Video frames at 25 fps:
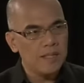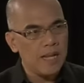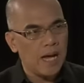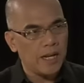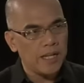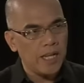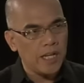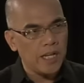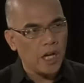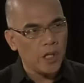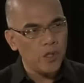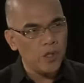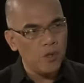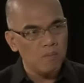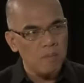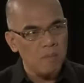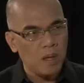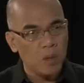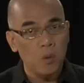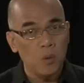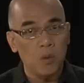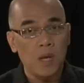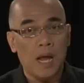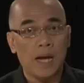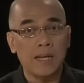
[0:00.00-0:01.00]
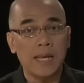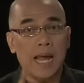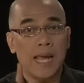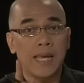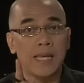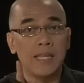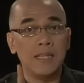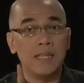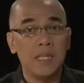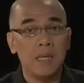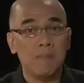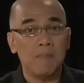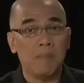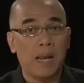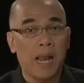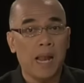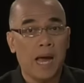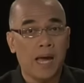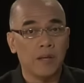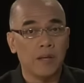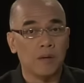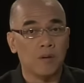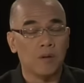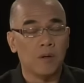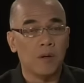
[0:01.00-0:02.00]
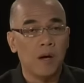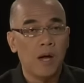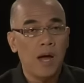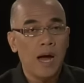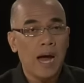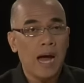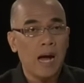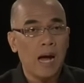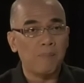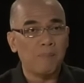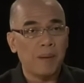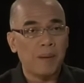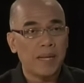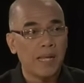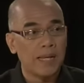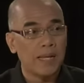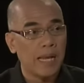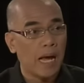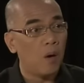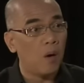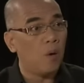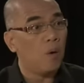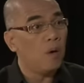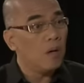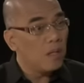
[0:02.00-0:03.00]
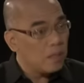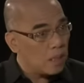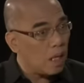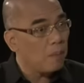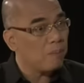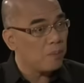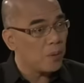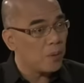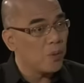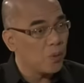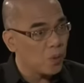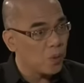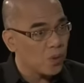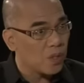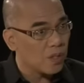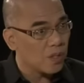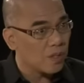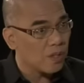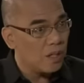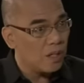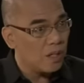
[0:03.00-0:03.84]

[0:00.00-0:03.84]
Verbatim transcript: nariyan ang iyong magulang na hindi malayo ang pananaw ng producer